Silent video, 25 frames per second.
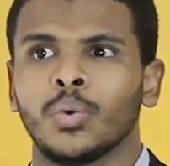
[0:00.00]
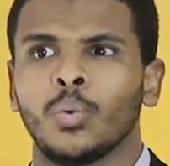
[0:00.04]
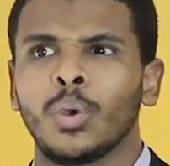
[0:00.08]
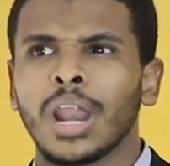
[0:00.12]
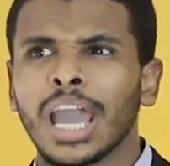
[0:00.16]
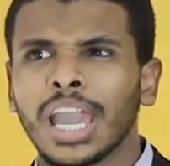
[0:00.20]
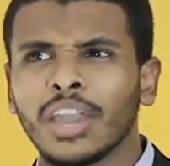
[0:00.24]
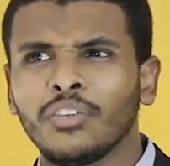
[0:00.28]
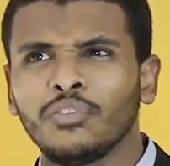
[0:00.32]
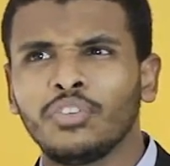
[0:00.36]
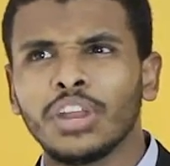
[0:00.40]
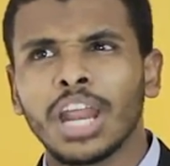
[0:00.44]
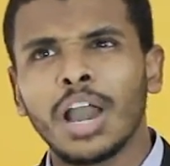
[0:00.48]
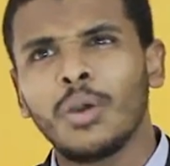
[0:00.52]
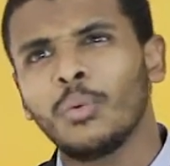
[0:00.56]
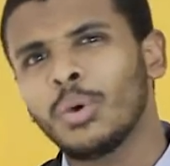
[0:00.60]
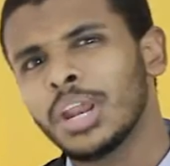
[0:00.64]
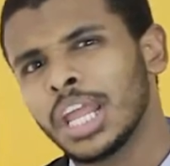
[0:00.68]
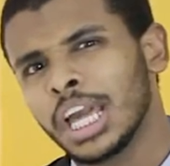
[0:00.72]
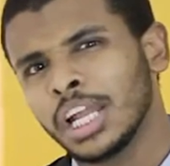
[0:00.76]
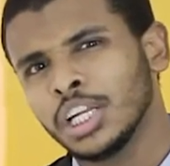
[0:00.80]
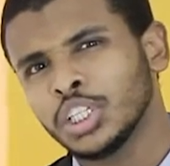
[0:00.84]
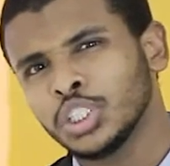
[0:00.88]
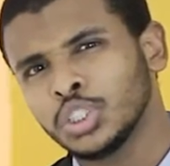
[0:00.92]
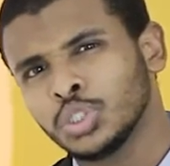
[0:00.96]
ولكن في
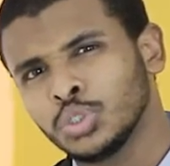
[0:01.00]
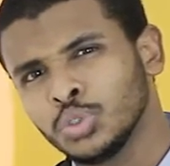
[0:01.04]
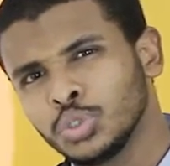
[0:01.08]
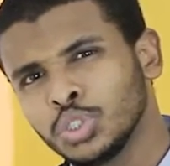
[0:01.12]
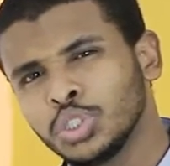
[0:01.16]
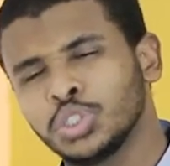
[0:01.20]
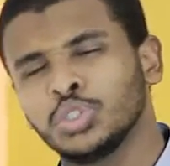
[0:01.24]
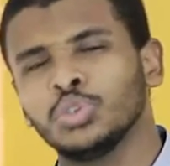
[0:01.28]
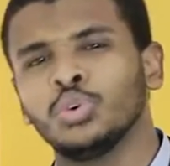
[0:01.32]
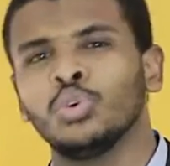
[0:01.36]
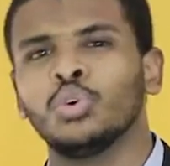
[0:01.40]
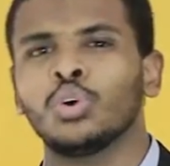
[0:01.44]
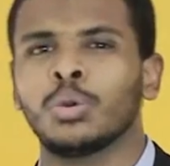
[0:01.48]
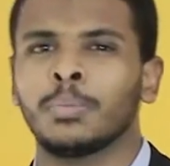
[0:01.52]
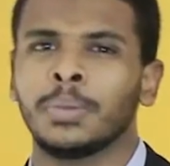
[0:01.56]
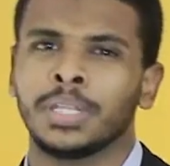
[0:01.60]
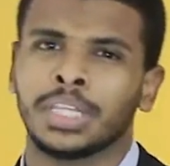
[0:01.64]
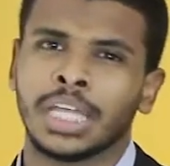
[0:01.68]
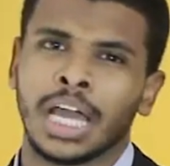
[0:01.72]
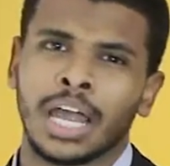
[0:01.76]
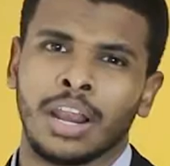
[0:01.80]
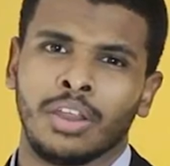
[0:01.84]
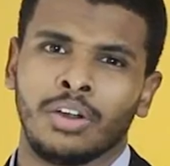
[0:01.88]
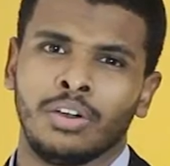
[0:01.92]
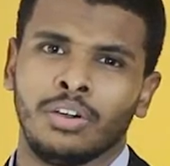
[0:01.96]
الأول يعني شنو الشعور
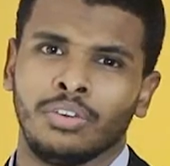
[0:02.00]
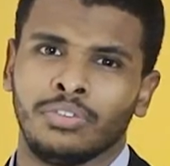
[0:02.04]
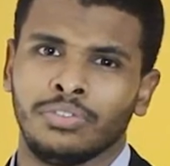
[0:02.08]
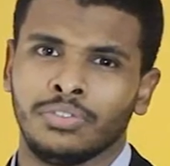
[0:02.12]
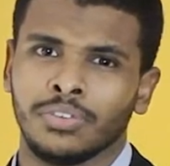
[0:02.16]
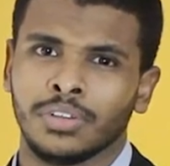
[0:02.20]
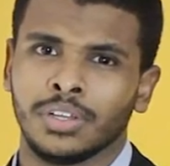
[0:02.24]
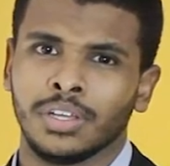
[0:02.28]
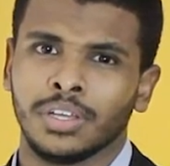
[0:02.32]
بتاع الخوف؟